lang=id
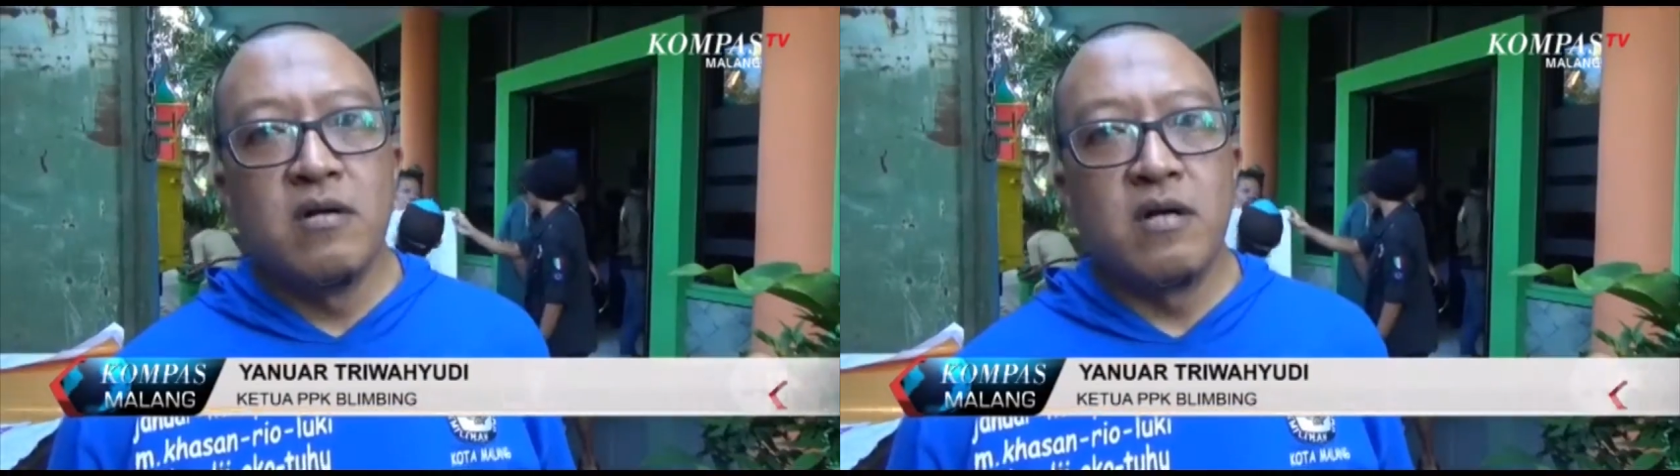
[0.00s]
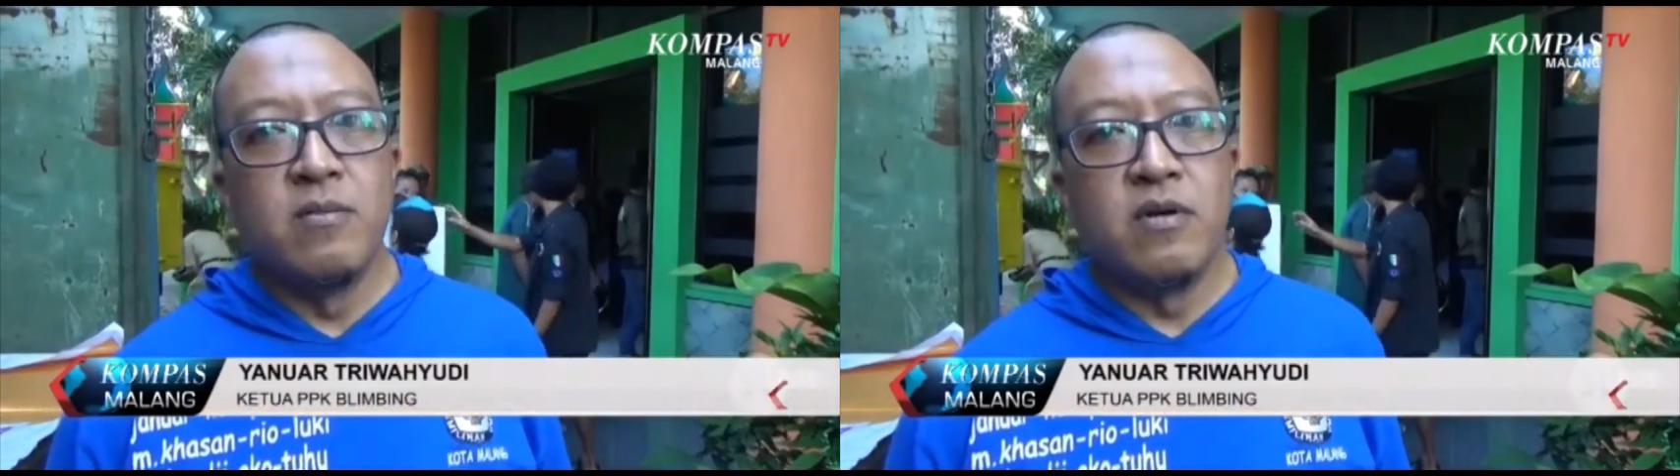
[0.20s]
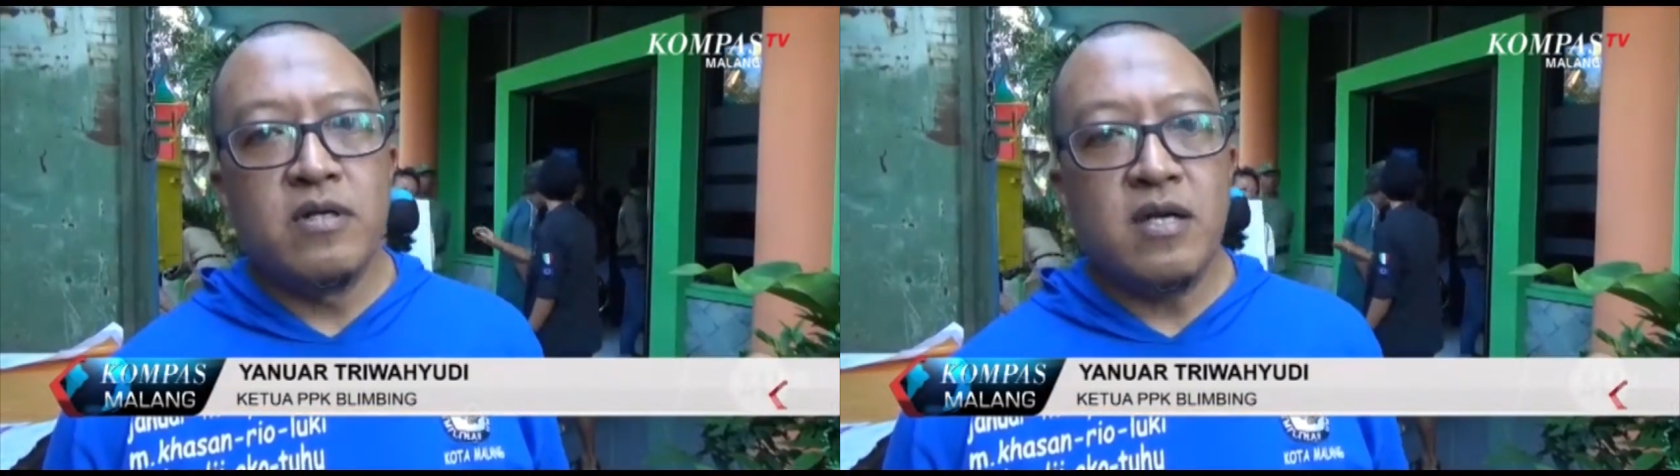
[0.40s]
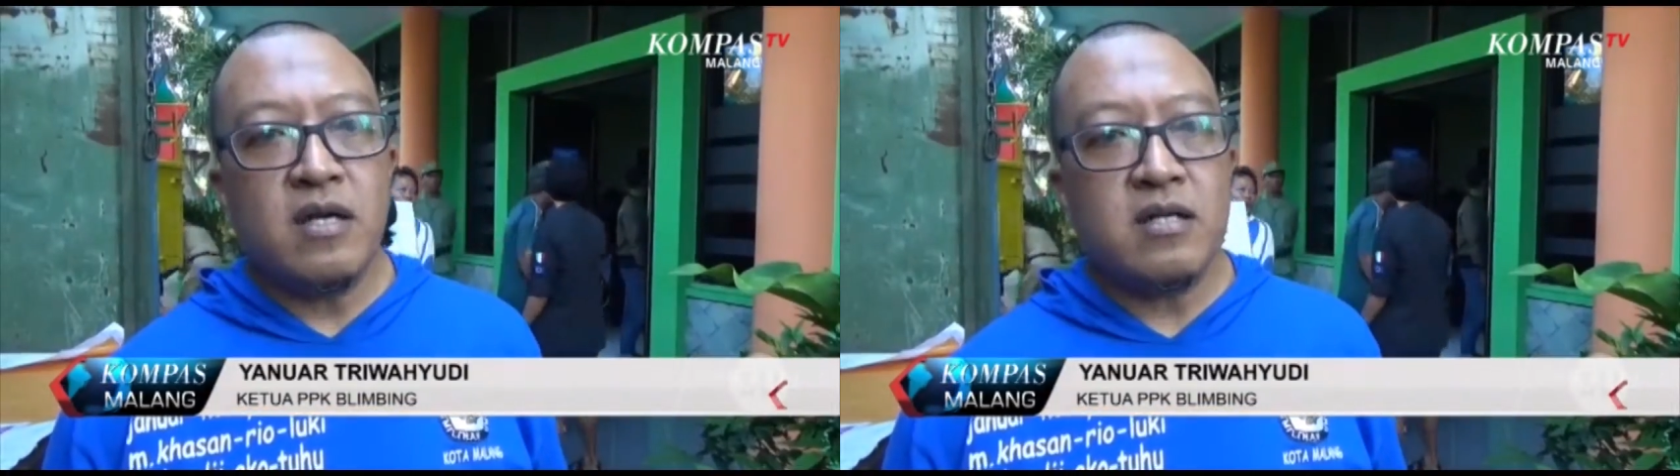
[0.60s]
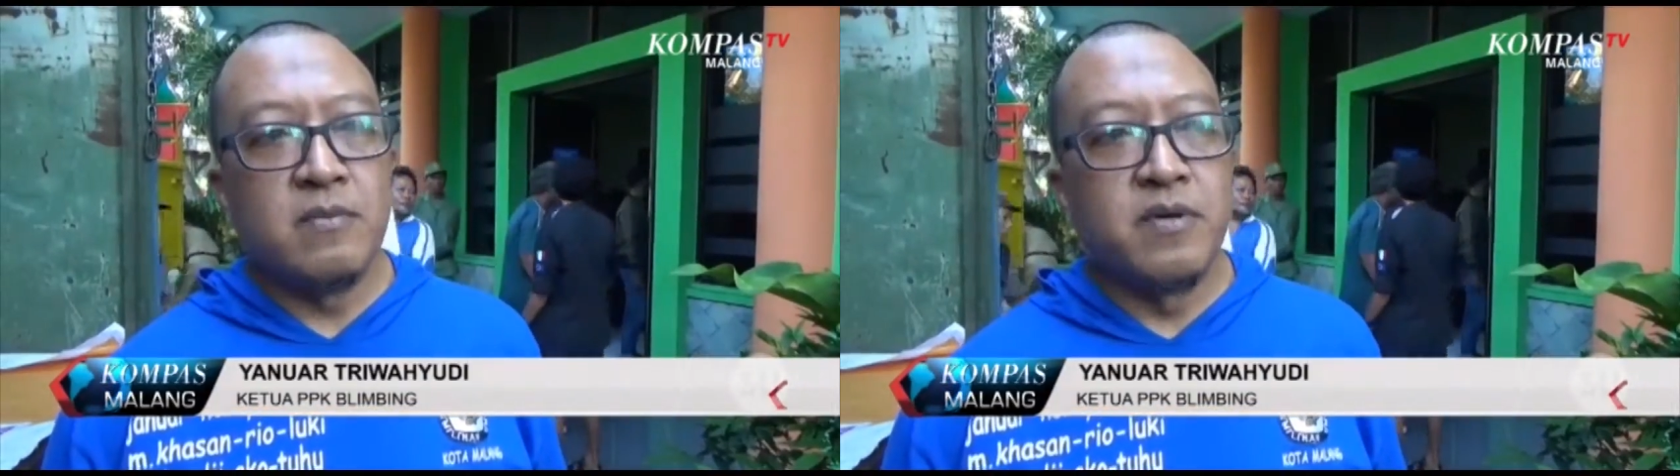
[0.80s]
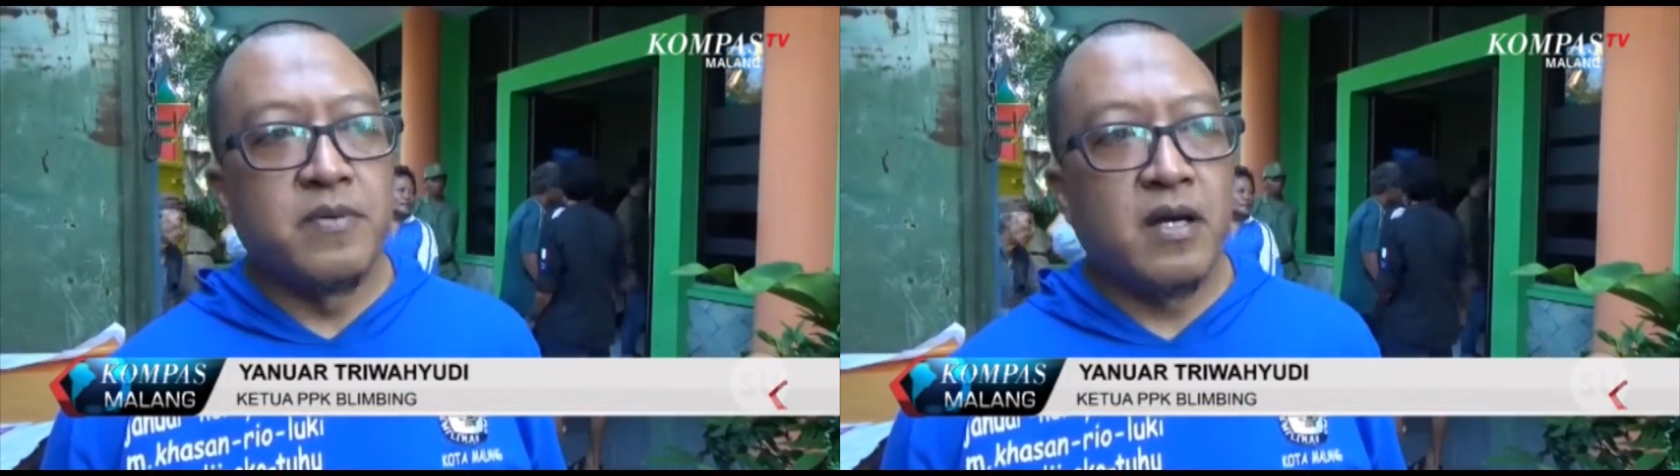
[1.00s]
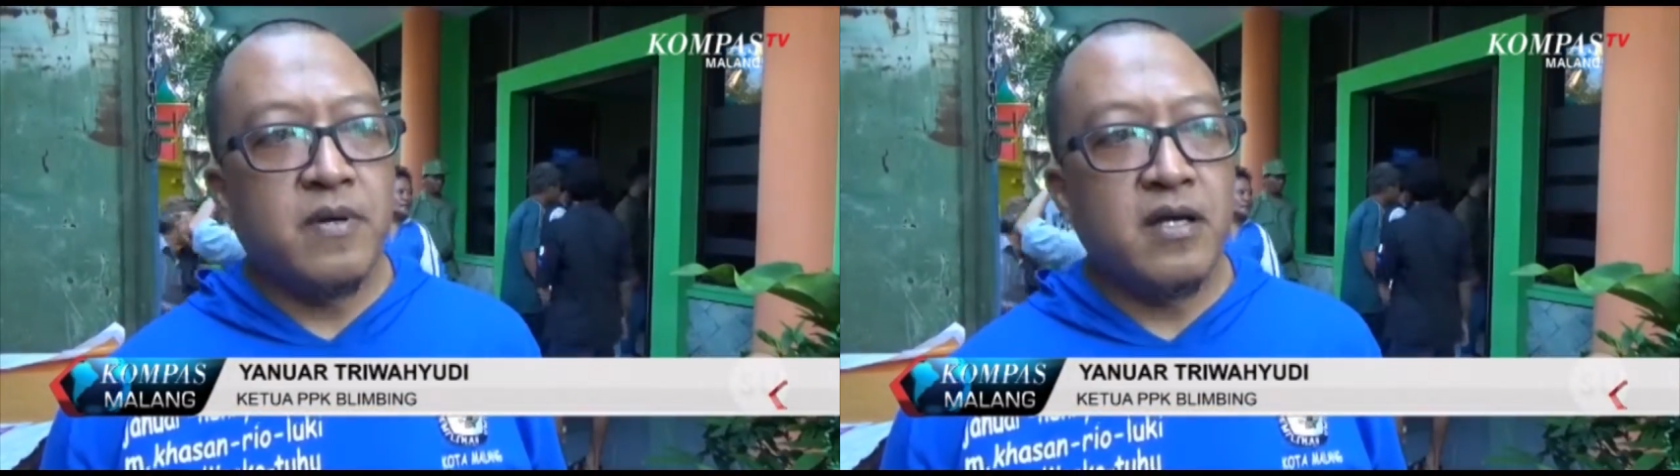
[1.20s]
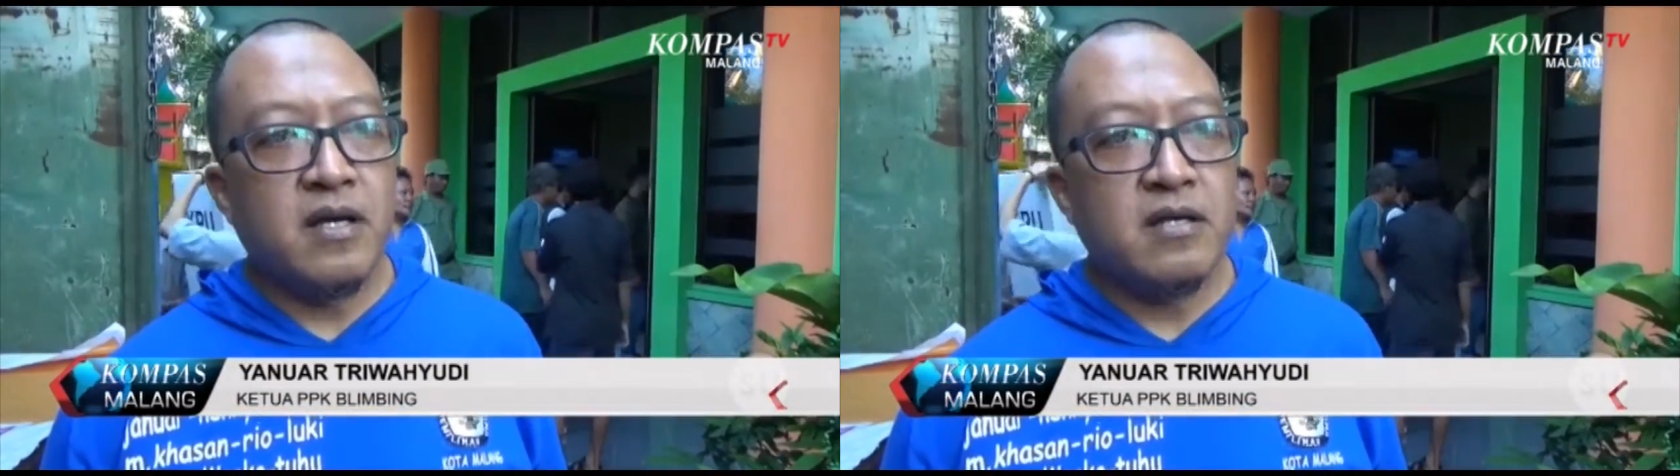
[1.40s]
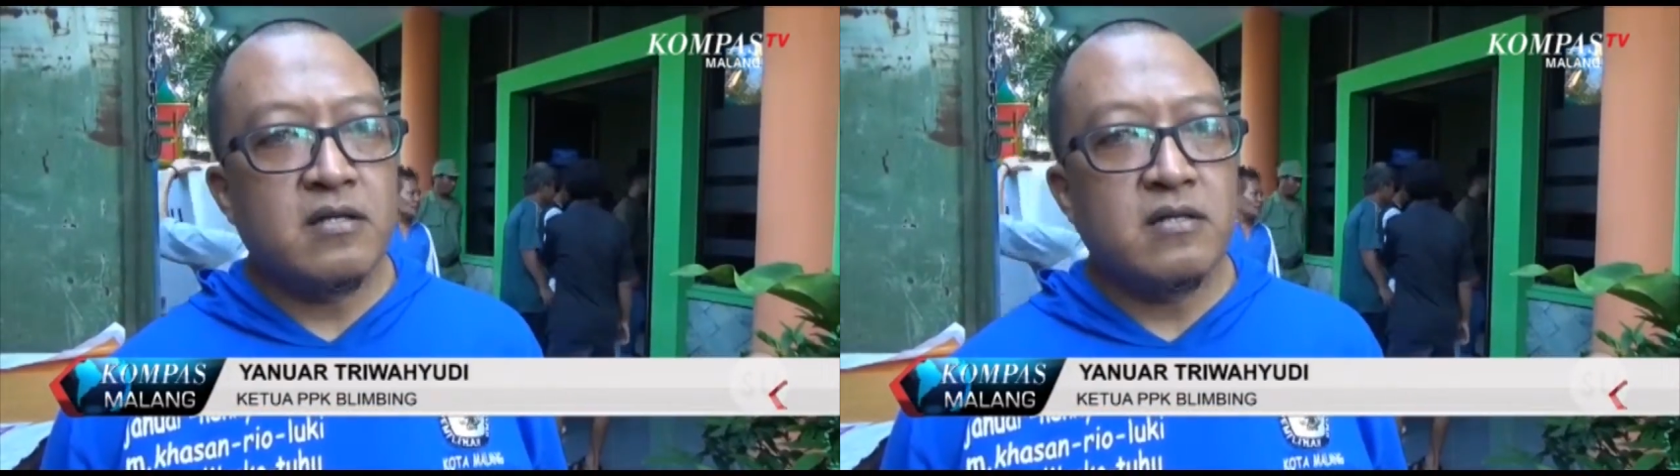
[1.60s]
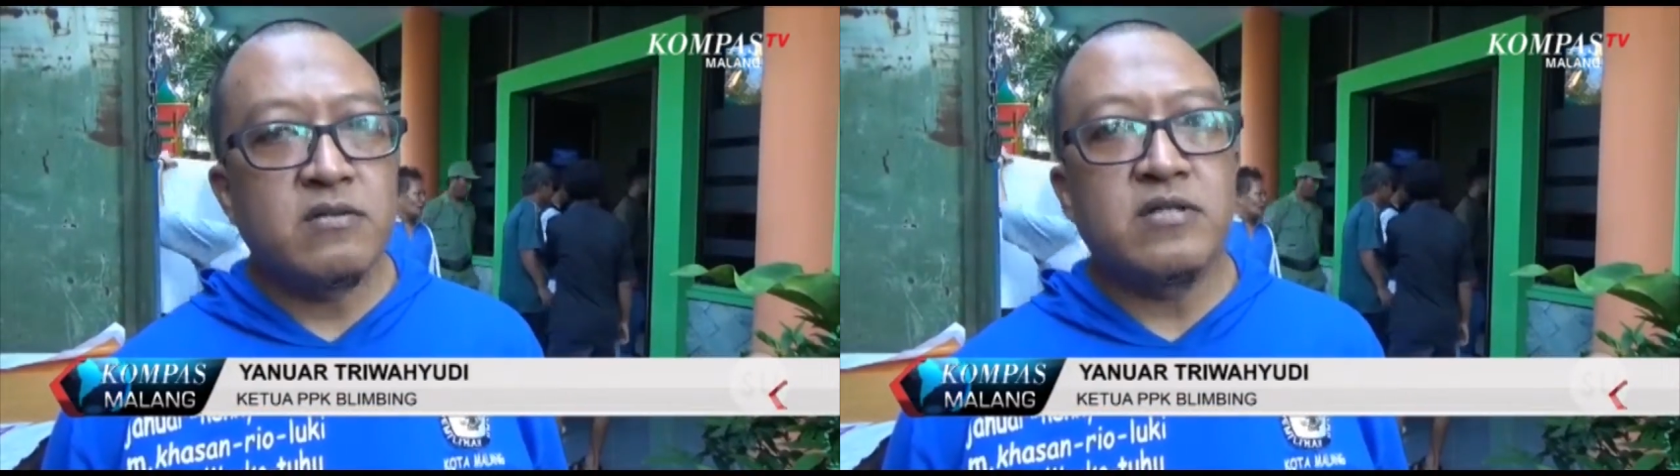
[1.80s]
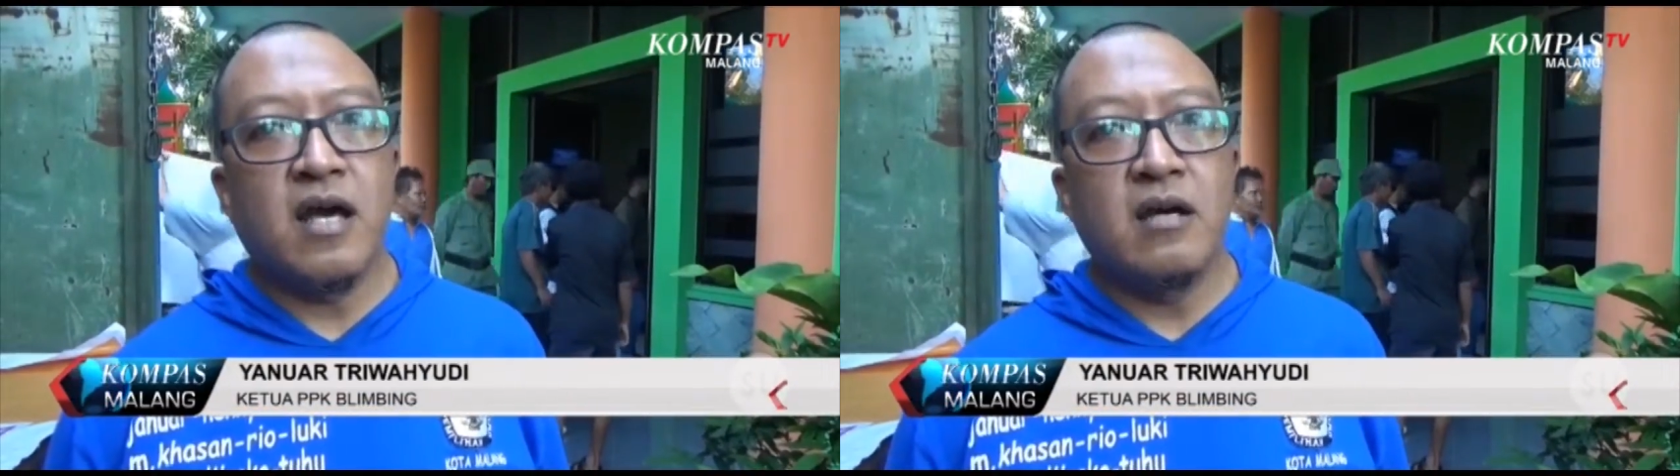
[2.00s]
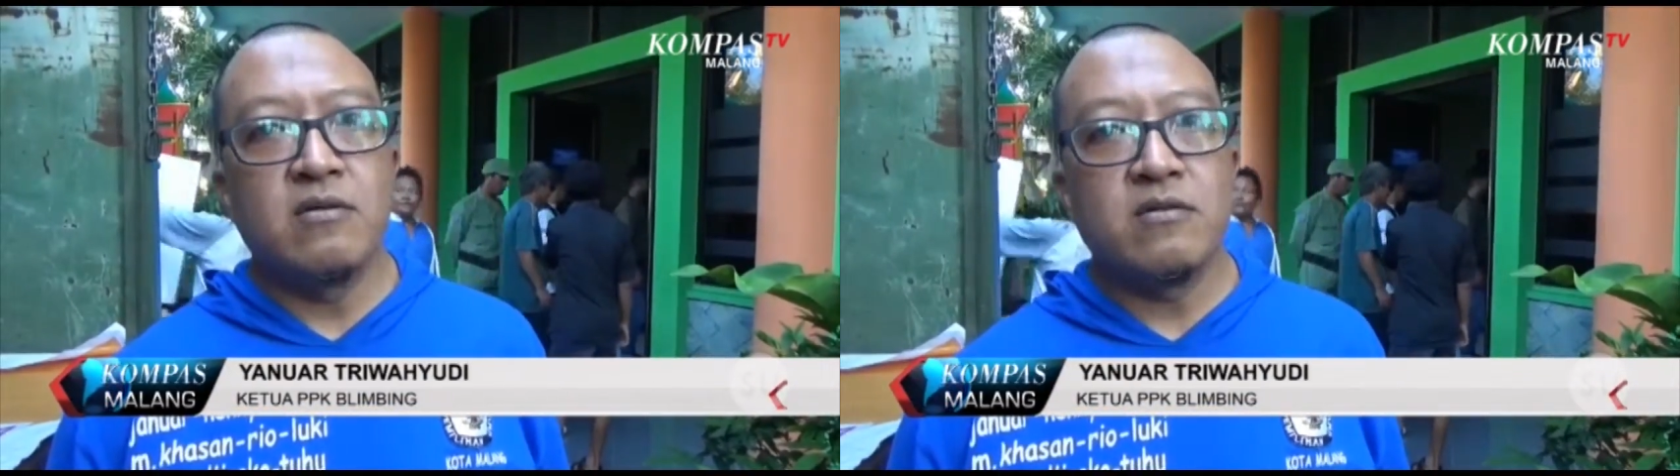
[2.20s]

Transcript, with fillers: Gemboknya ada beberapa yang rusak.